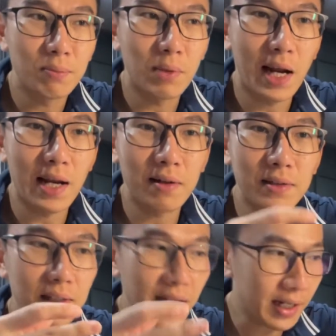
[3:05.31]

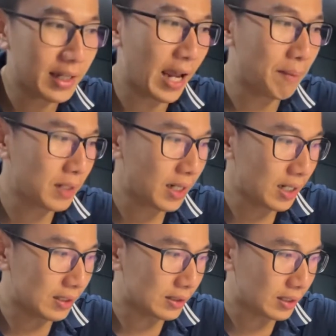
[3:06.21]
bạn cắt giảm cái
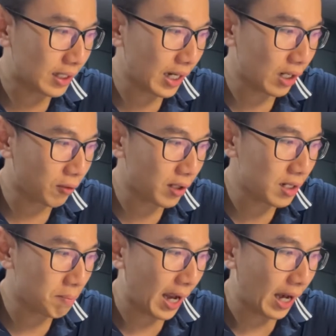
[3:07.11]
lượng
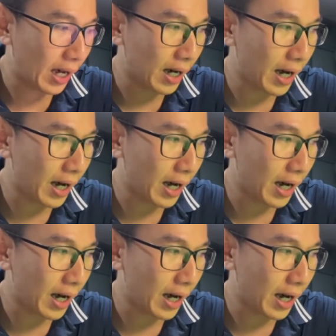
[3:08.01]
calorie bạn